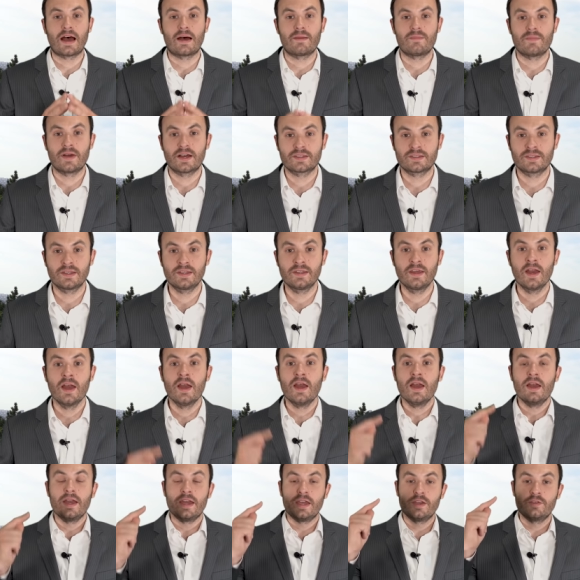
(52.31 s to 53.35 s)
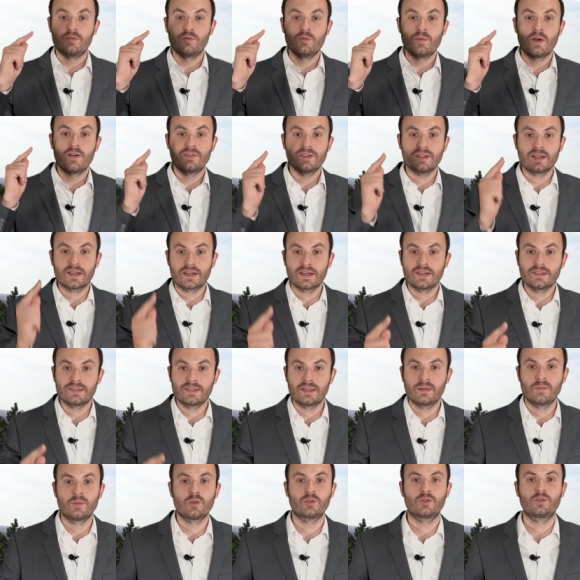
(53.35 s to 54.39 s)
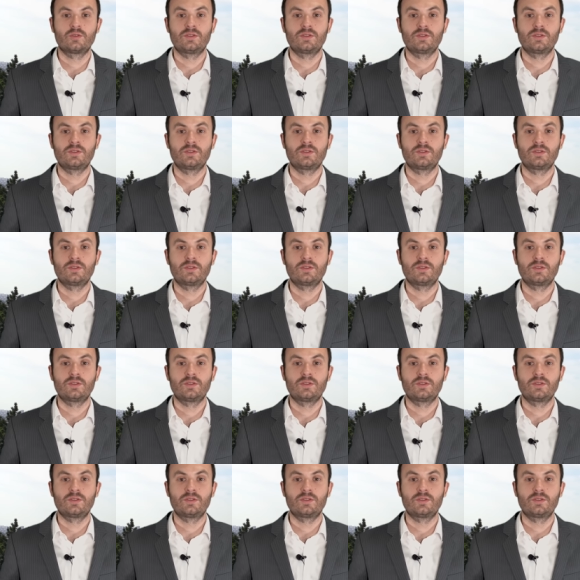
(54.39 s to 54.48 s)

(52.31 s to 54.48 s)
à Marseille et vous m'avez récemment